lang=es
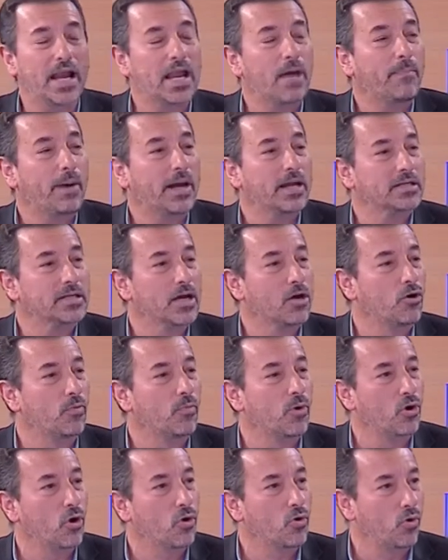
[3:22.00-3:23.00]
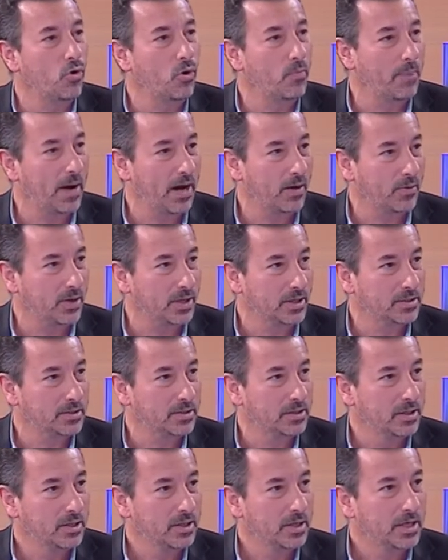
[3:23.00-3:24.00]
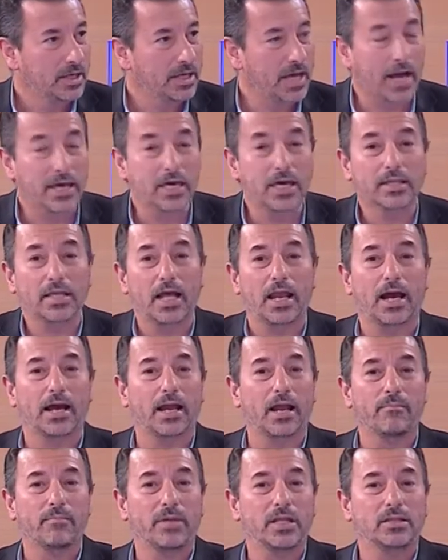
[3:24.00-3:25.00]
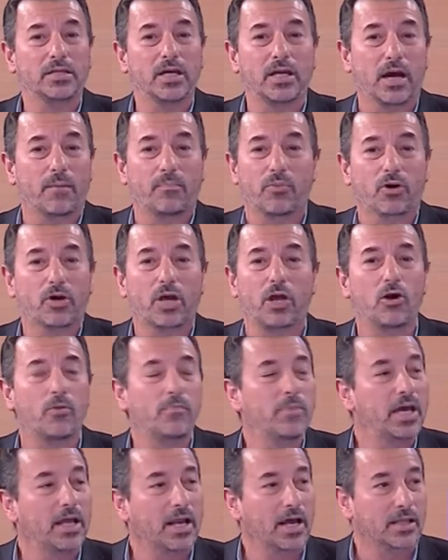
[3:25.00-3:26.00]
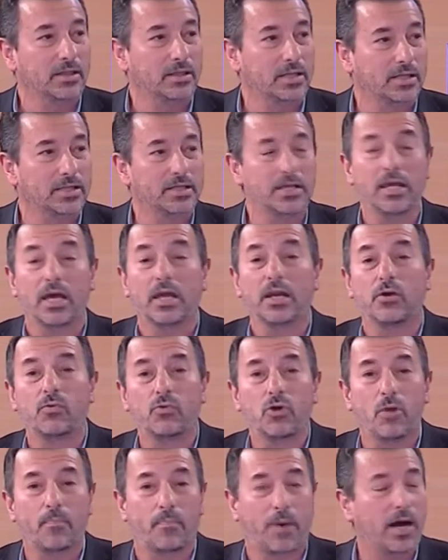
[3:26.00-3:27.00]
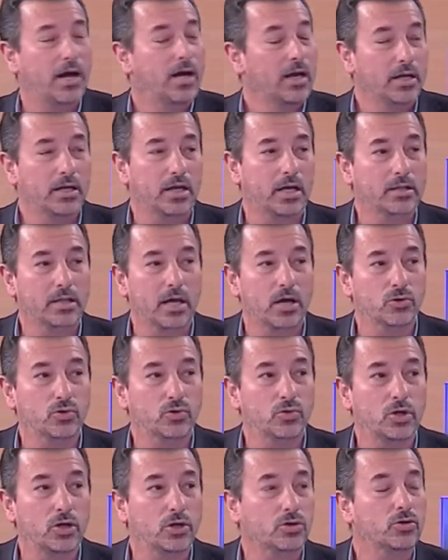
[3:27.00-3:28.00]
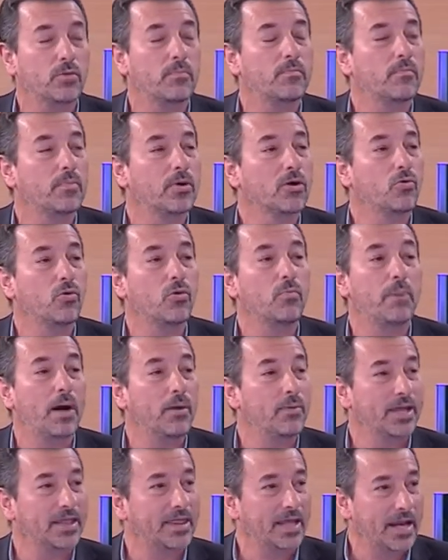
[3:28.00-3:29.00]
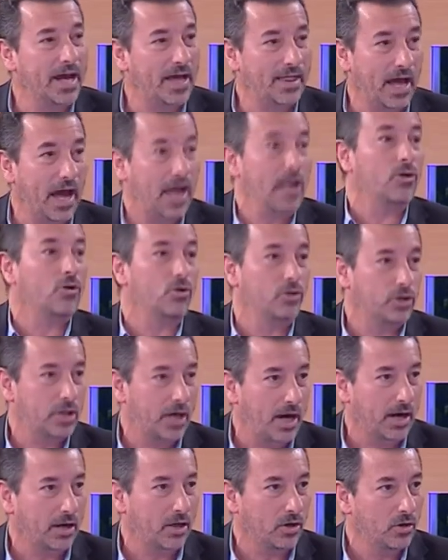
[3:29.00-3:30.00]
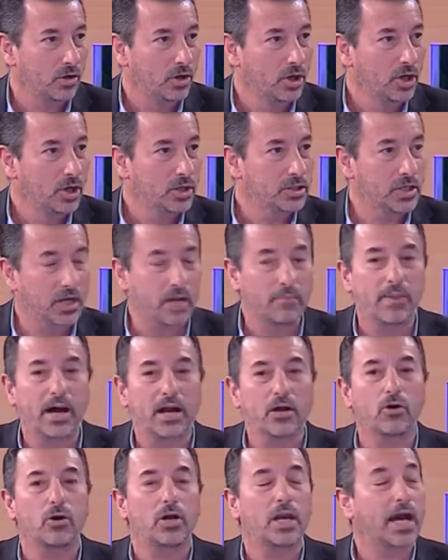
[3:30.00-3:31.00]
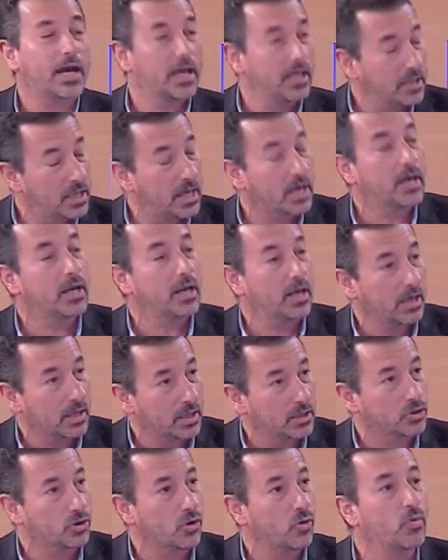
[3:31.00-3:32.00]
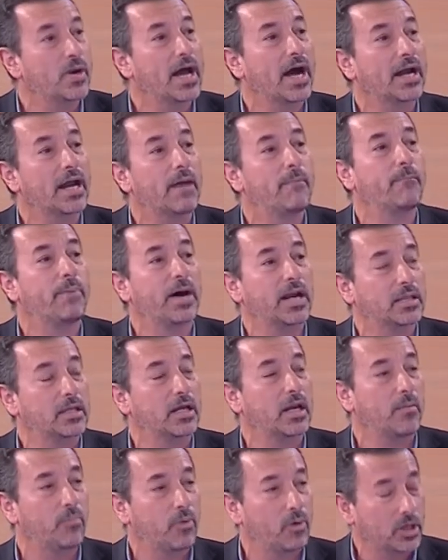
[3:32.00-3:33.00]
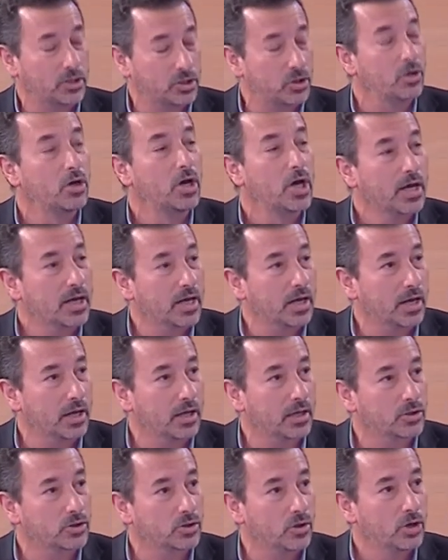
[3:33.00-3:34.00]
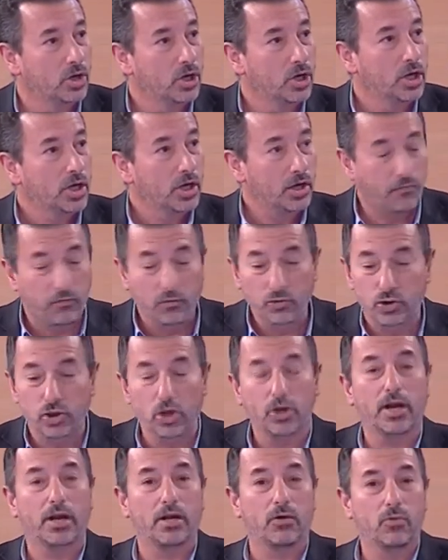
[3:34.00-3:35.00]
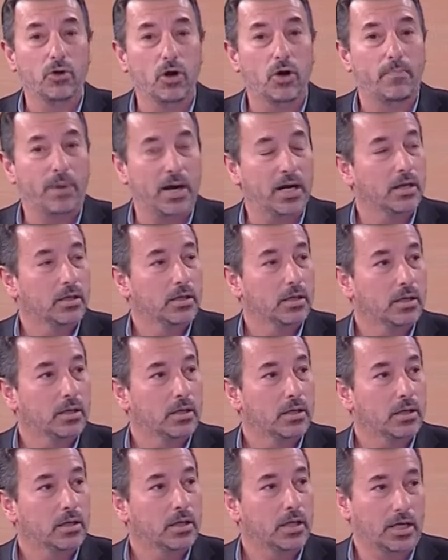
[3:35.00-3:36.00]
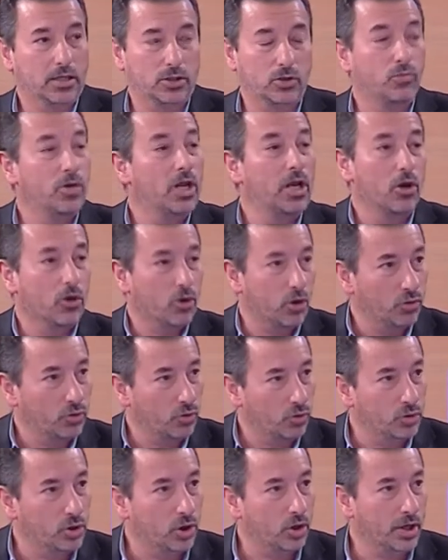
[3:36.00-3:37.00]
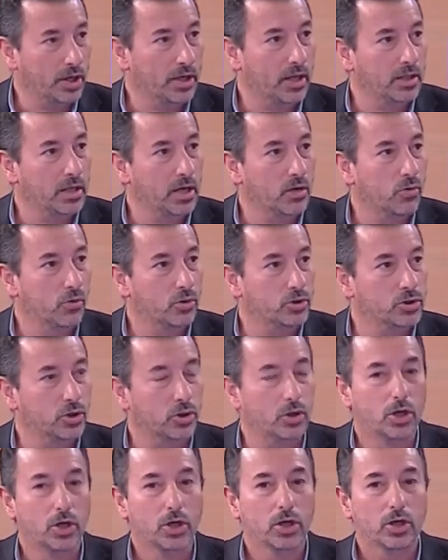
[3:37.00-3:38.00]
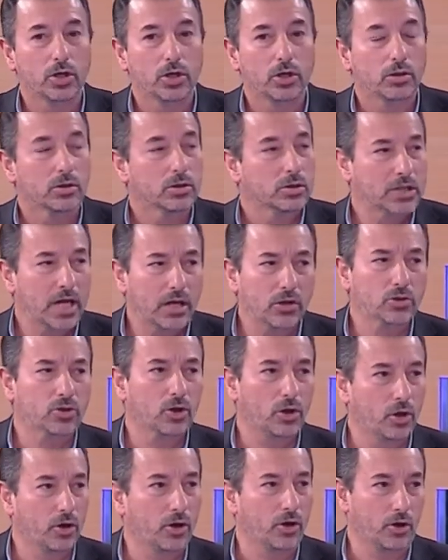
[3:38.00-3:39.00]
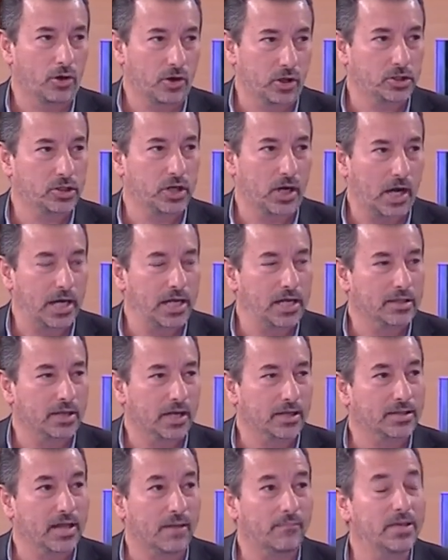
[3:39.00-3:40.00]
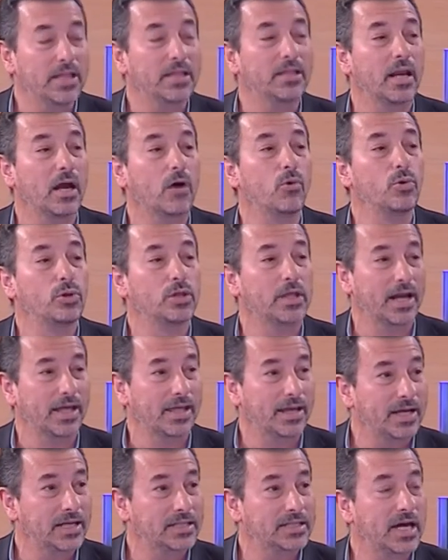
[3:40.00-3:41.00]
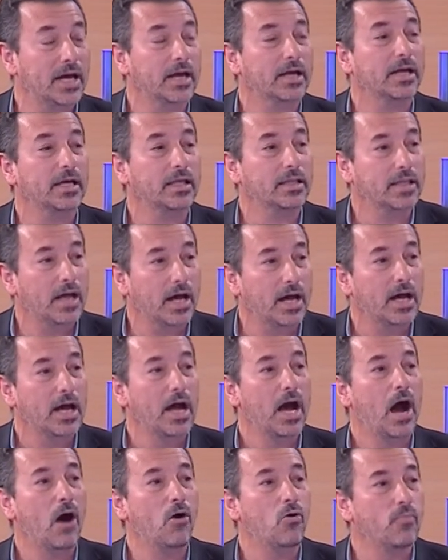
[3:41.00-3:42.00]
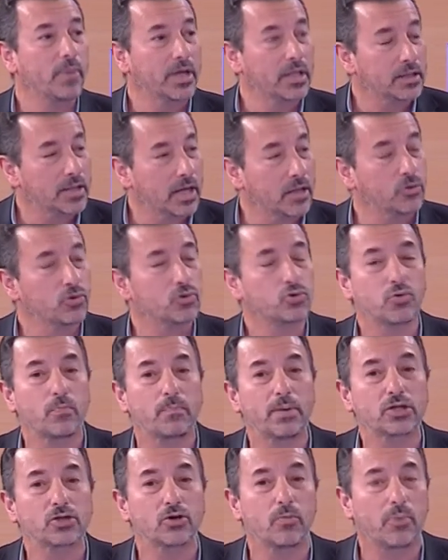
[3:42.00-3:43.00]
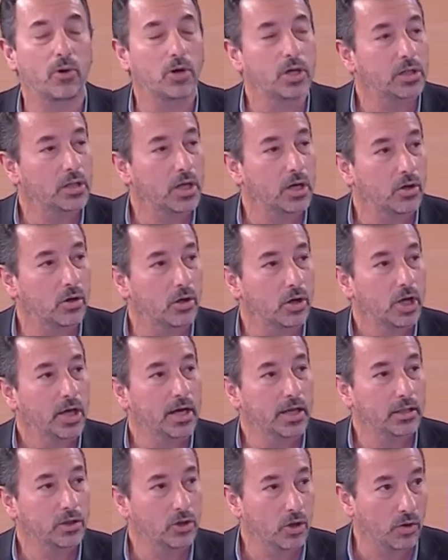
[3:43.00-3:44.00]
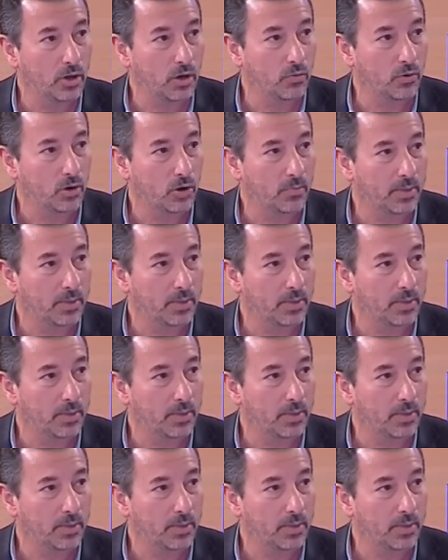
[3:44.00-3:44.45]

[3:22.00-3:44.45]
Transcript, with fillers: aparecen como los culpables. Y aquí está la gran mentira, porque los migrantes ni en Europa ni en Estados Unidos son culpables de nada, al contrario. Sin embargo, la gente cree eso, una gran parte de la población cree eso. Y funciona en Europa, y es un hilo conductor en el discurso ya no solo de los nacionalistas, también de la ultraderecha que está aumentando su peso político en toda Europa.